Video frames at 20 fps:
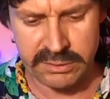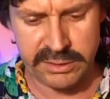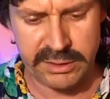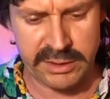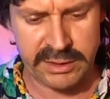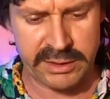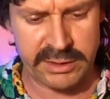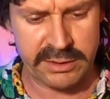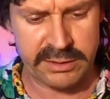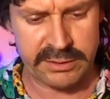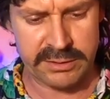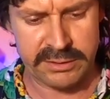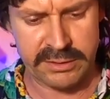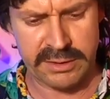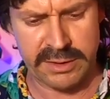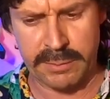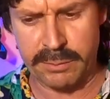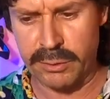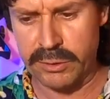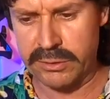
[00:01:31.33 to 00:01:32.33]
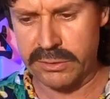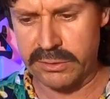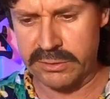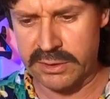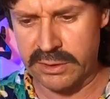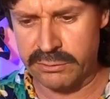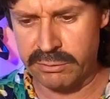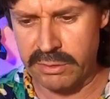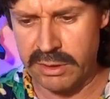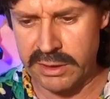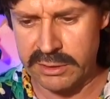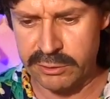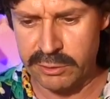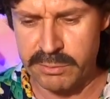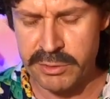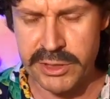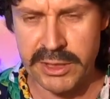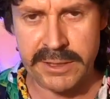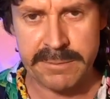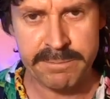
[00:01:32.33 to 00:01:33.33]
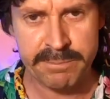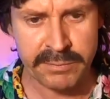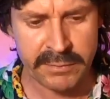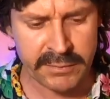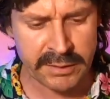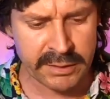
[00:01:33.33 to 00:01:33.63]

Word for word: il est euh, important d'avoir un objet.